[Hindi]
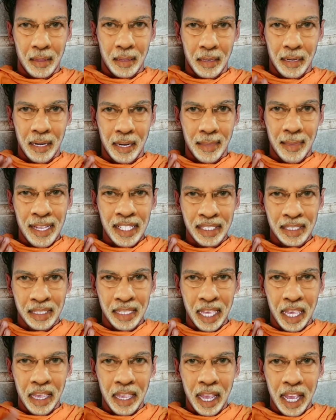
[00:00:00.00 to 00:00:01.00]
नमस्ते
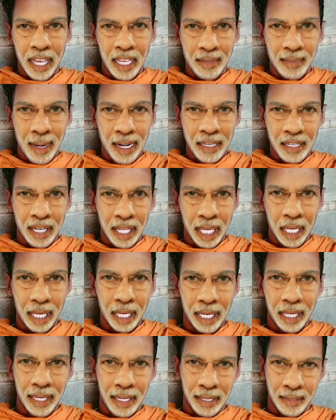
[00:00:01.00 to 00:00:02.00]
आई
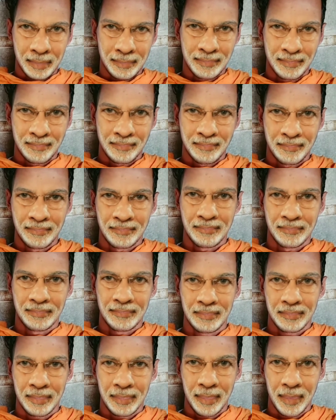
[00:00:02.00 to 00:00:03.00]
बंटी
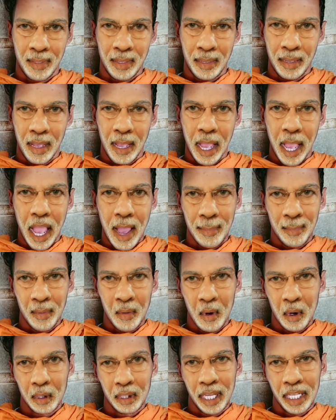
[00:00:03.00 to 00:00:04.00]

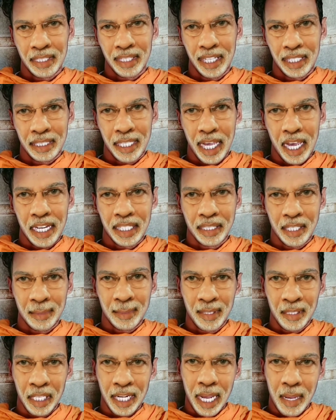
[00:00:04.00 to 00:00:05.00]
आपको दस हजार
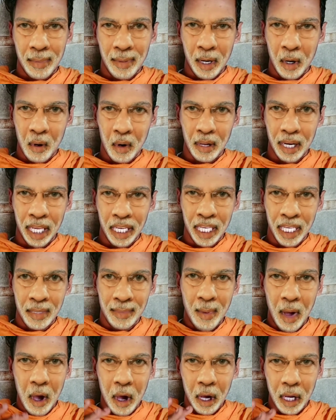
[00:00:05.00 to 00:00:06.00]
सब्सक्राइबर होने की
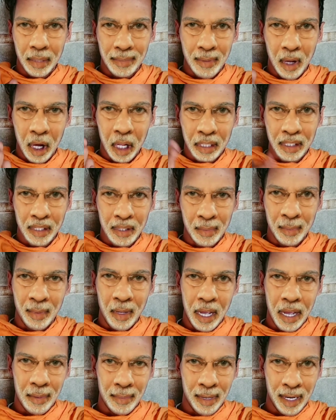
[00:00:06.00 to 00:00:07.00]
बहुत बहुत
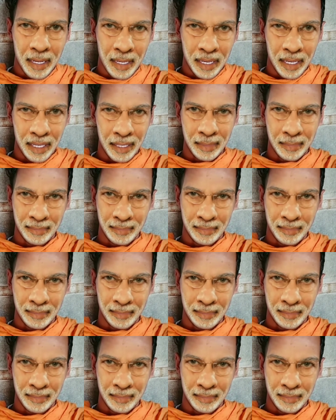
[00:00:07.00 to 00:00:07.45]
शुभकामनाएं